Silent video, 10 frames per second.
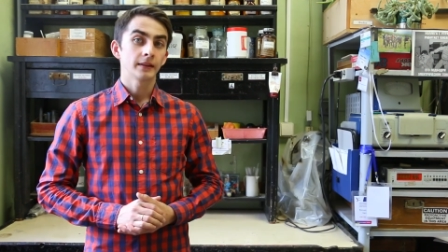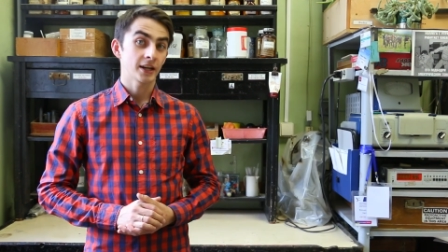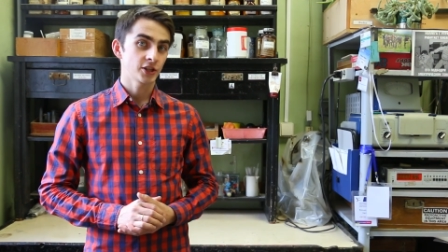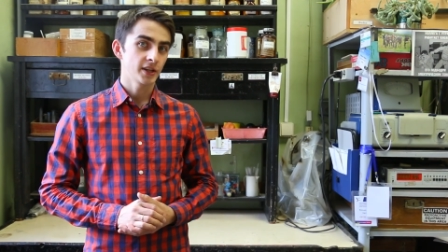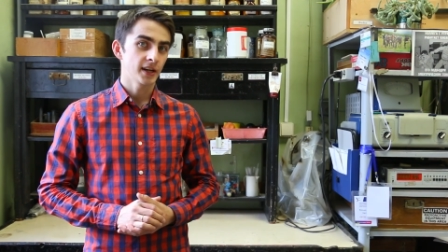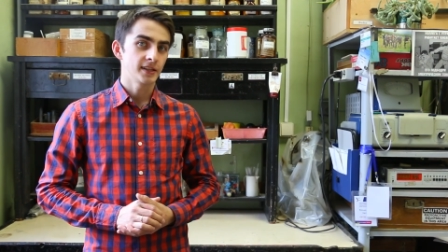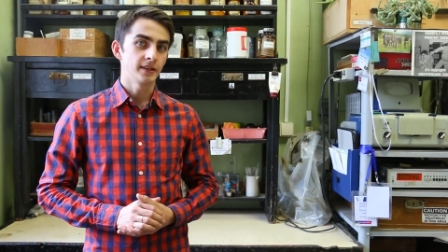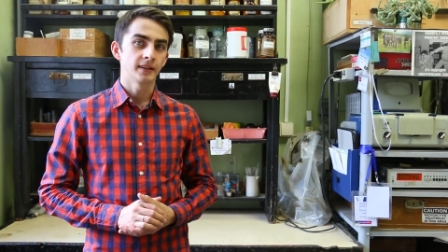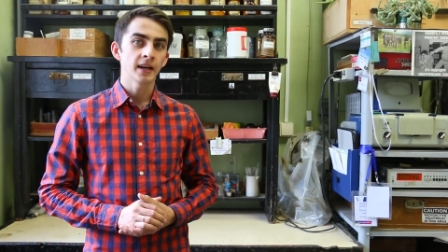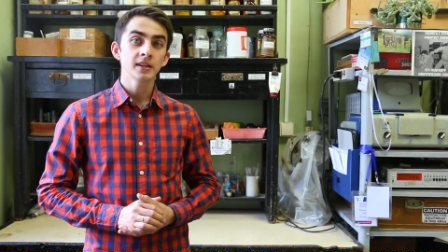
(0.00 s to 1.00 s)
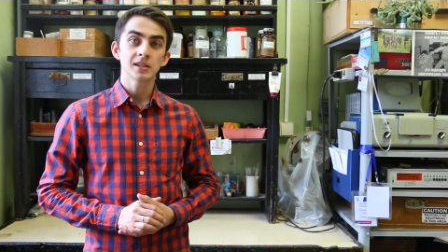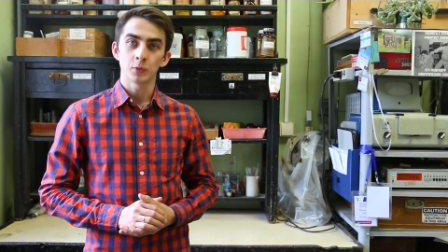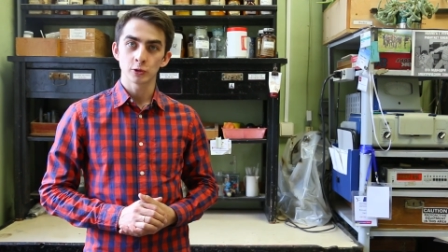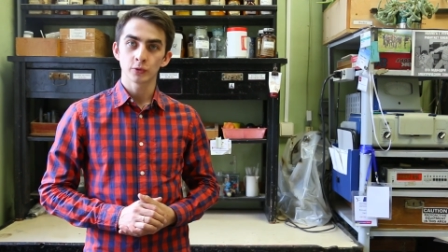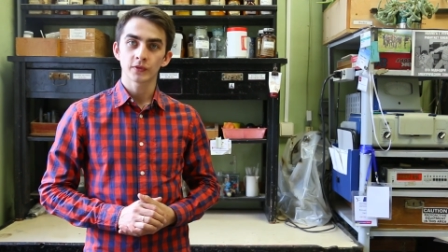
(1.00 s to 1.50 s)
Также диоксид титана
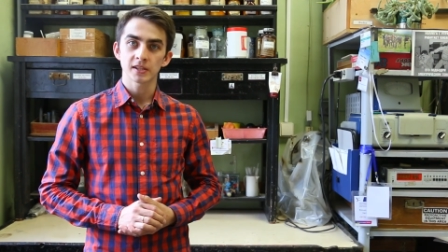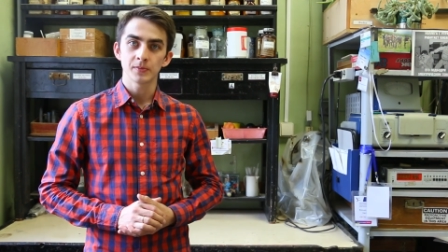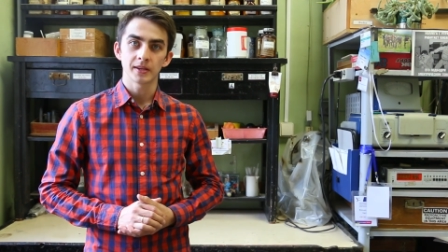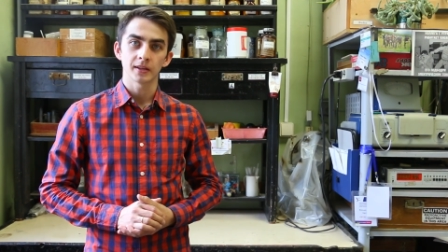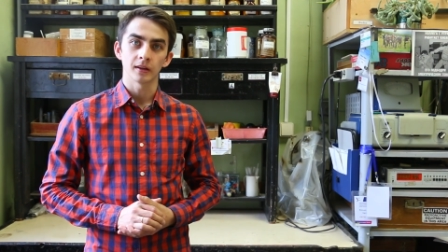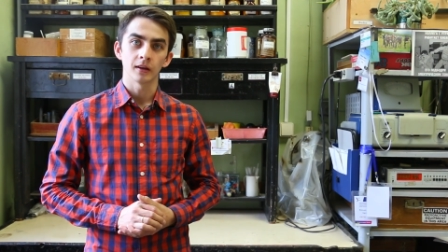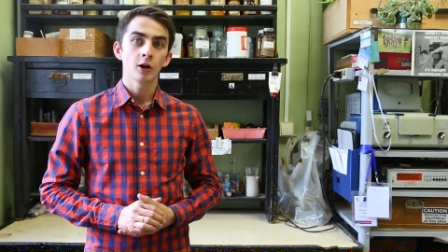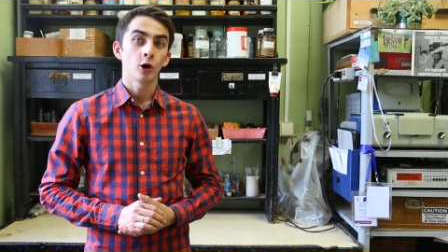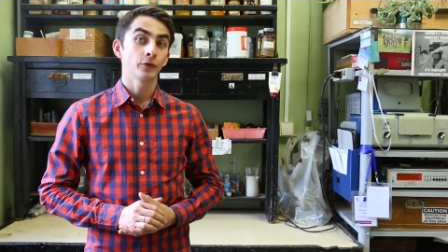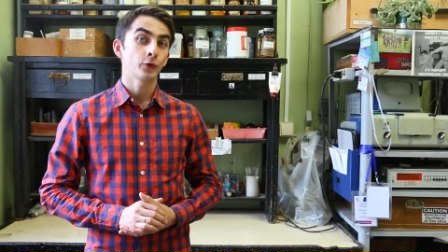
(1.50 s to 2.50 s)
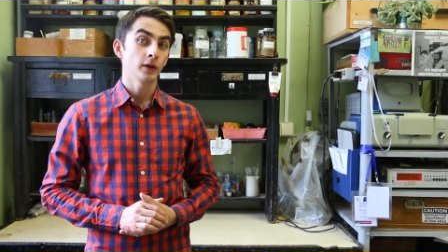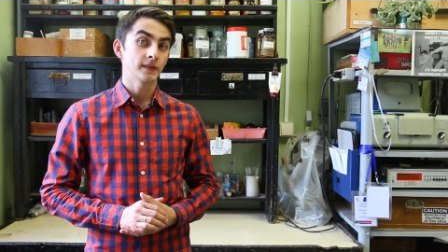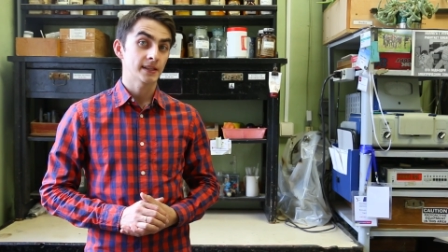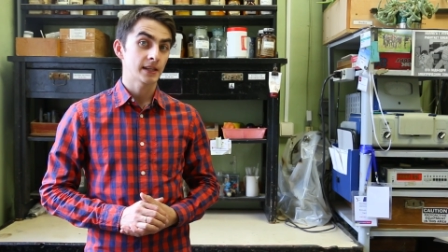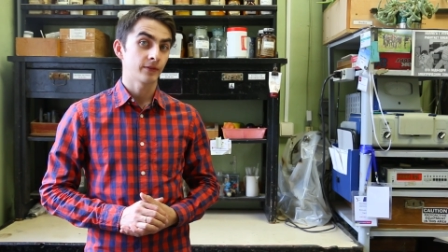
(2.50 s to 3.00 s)
используют в косметике. Он входит
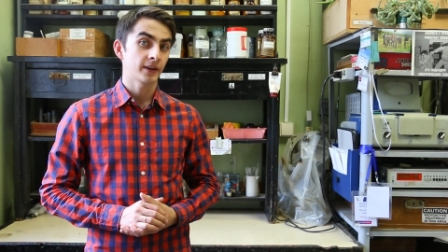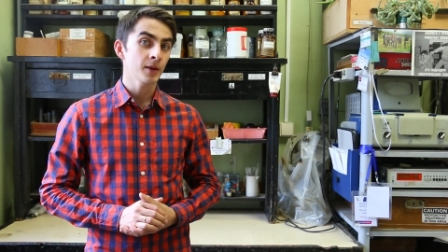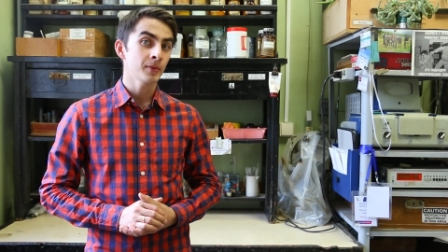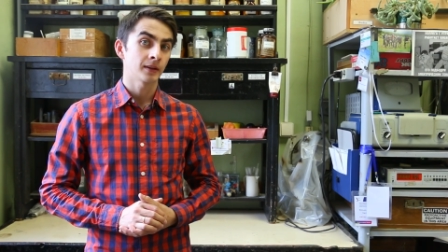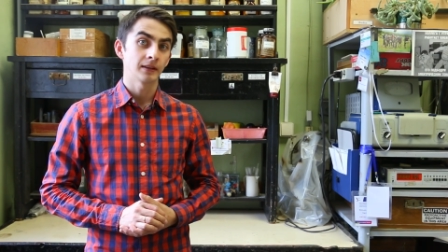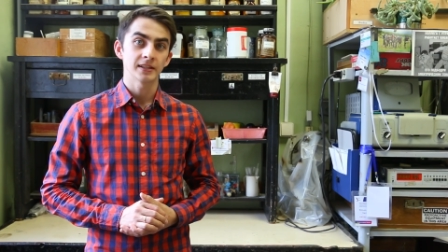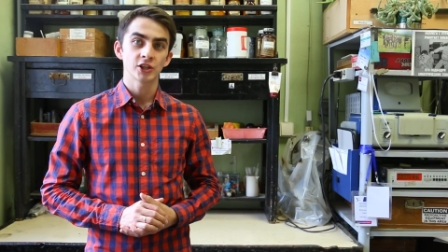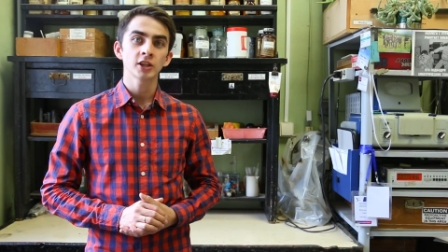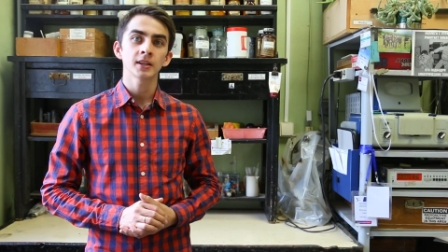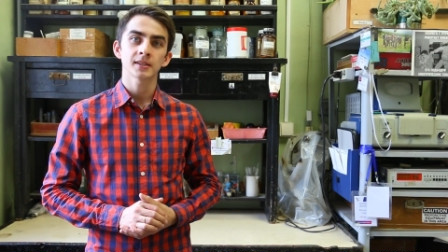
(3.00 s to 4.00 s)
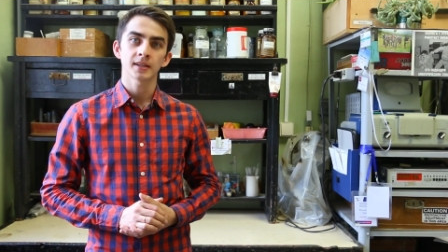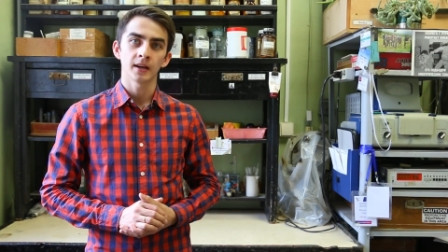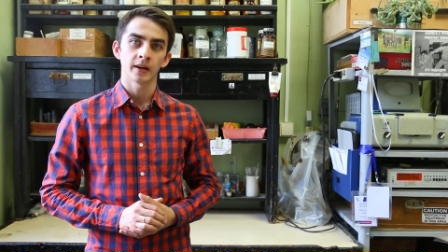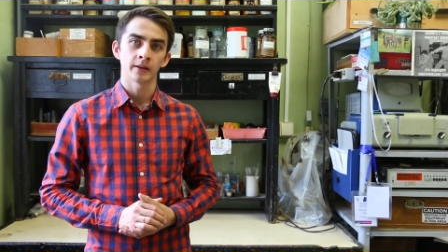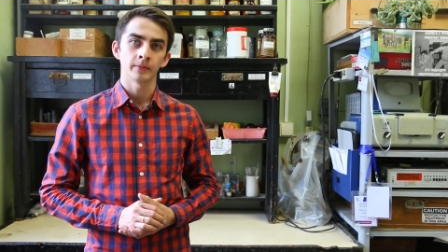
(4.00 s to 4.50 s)
в состав крема для защиты от
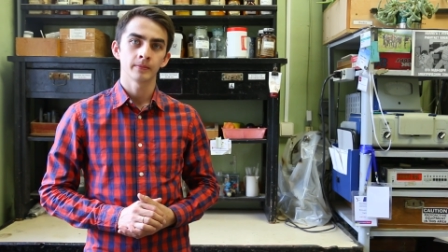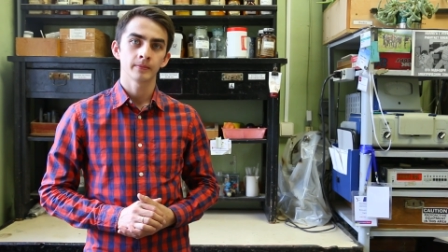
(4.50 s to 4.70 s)
загара.